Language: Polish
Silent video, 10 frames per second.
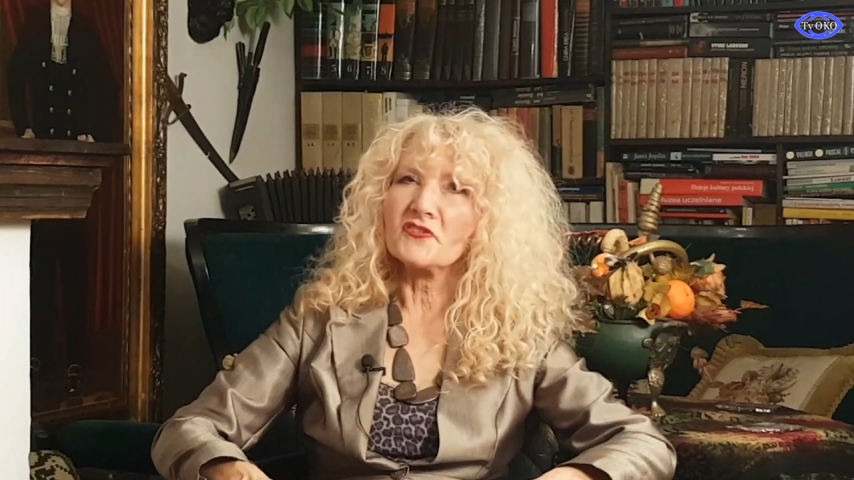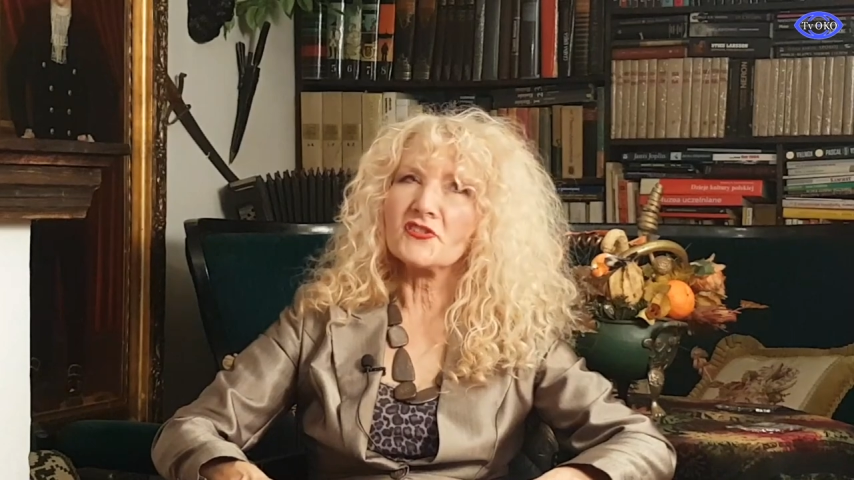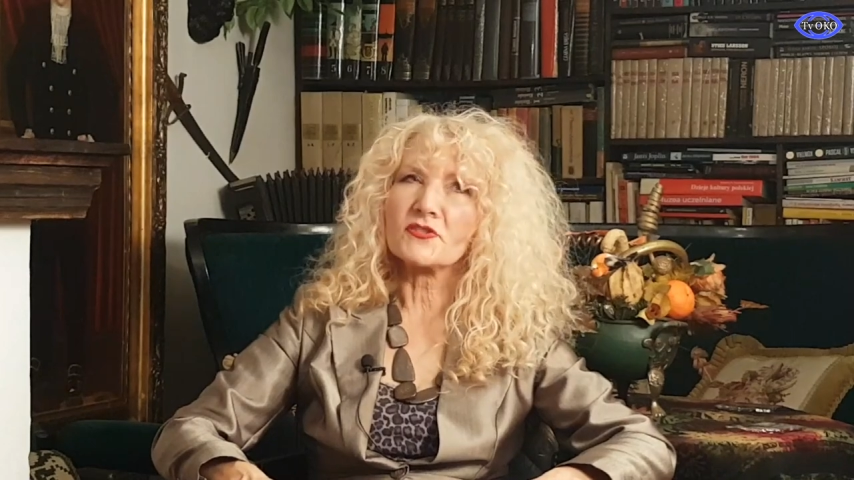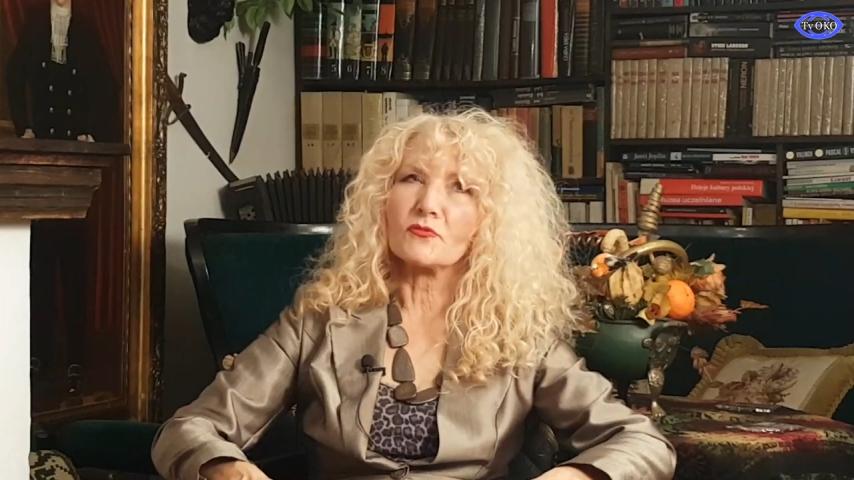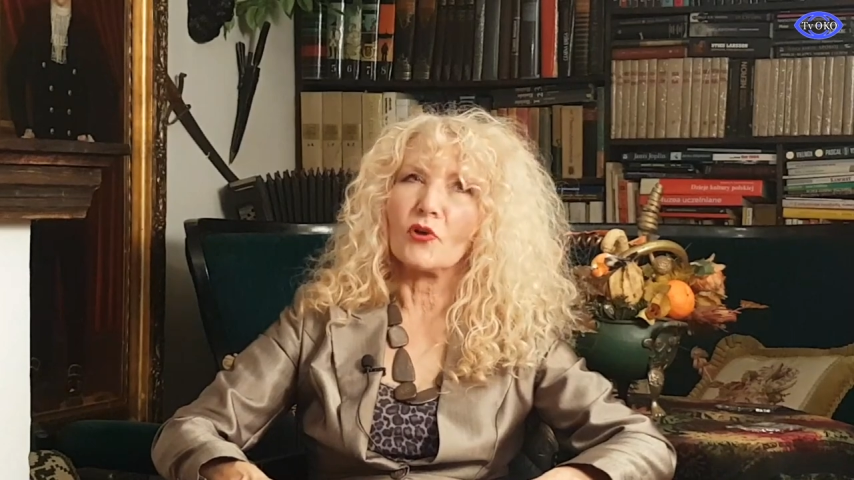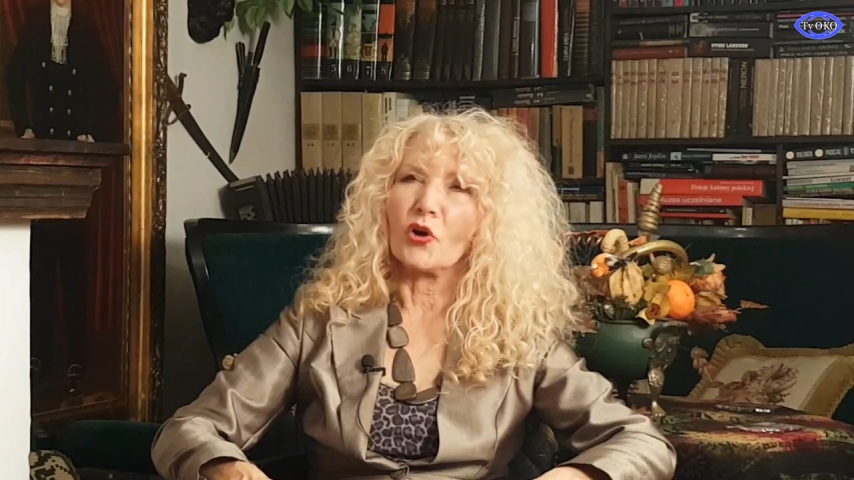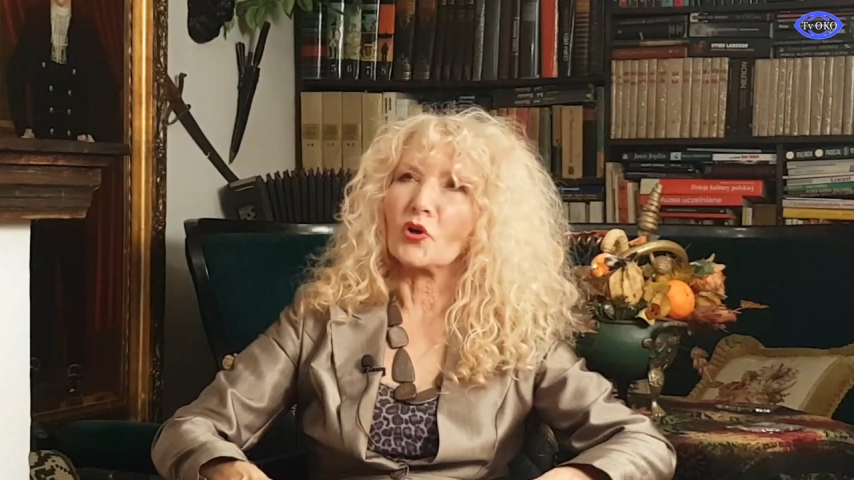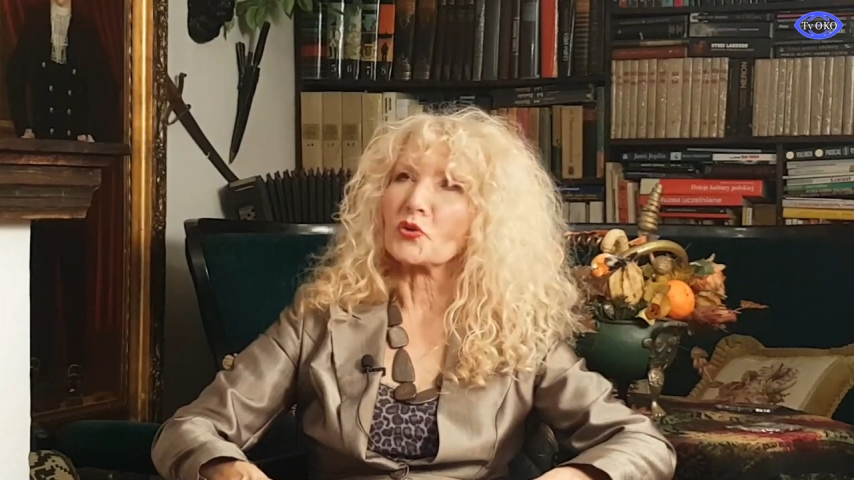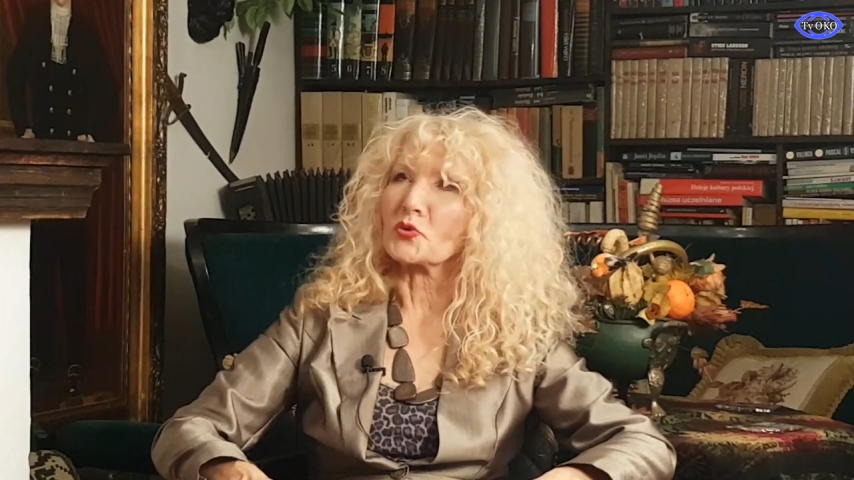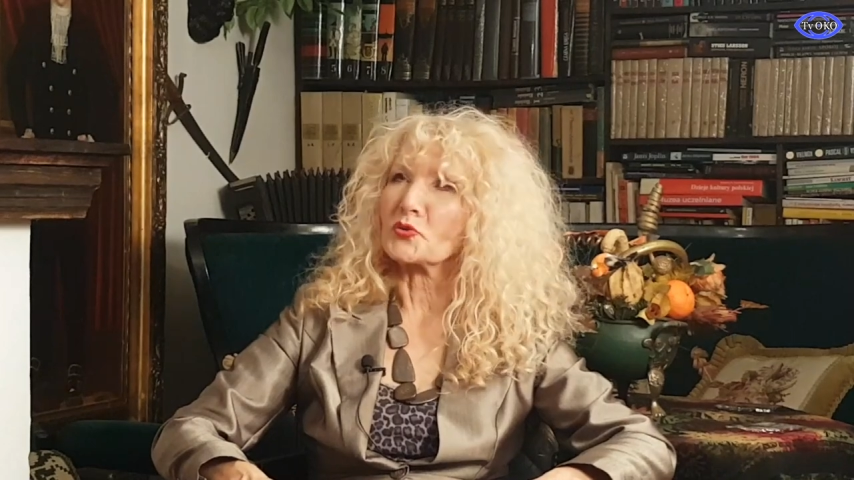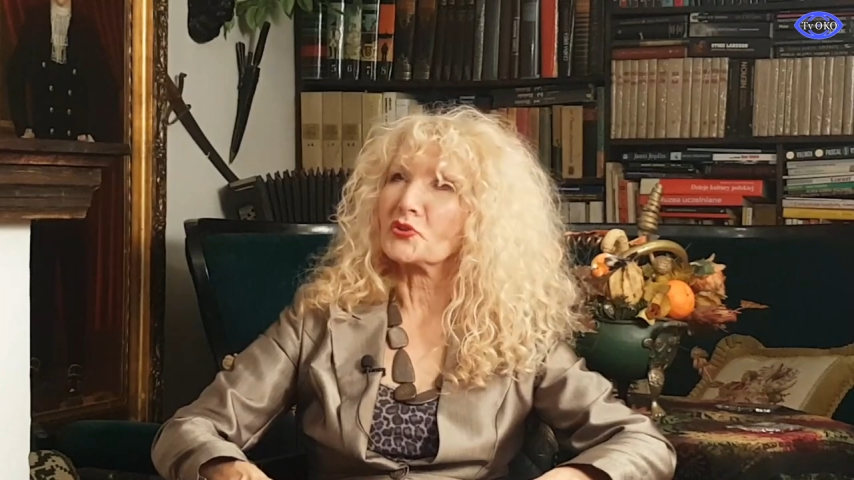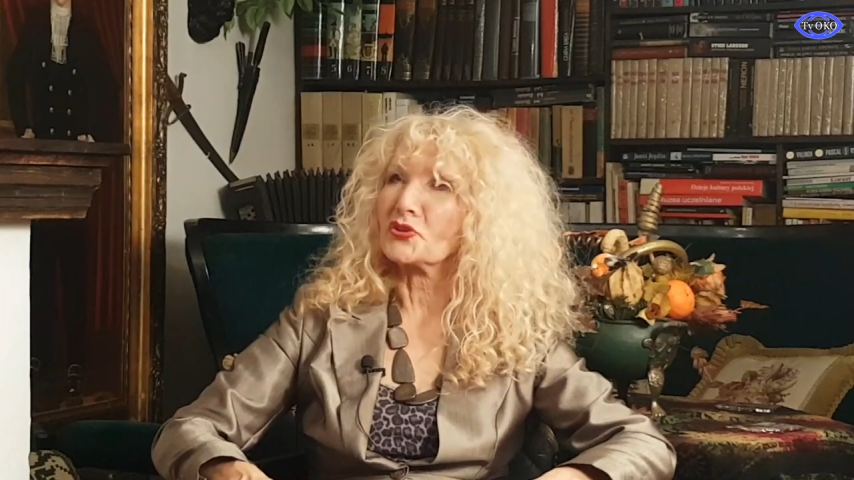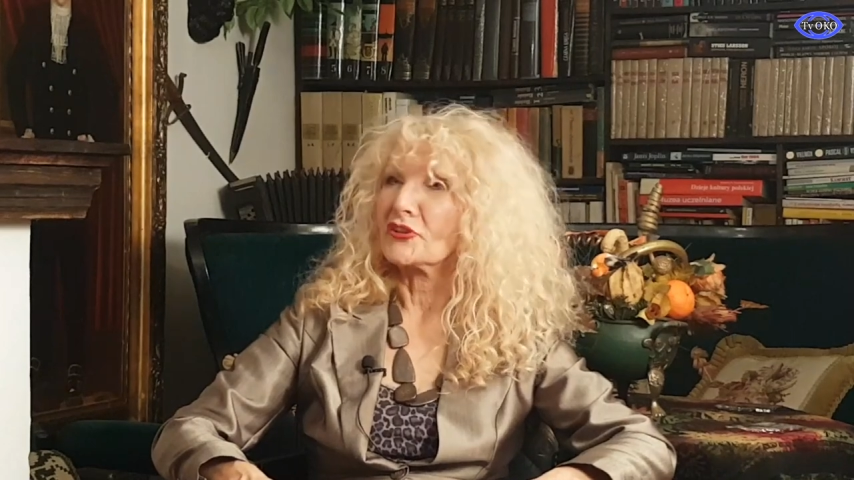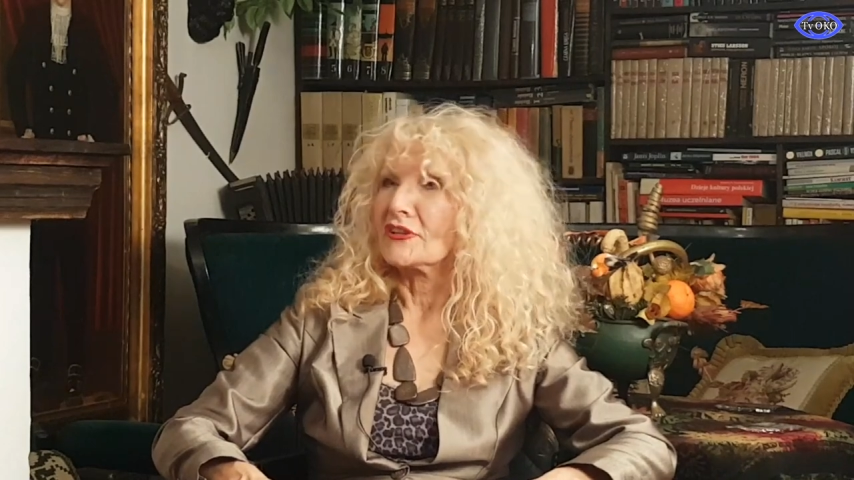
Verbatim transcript: Wisłogród.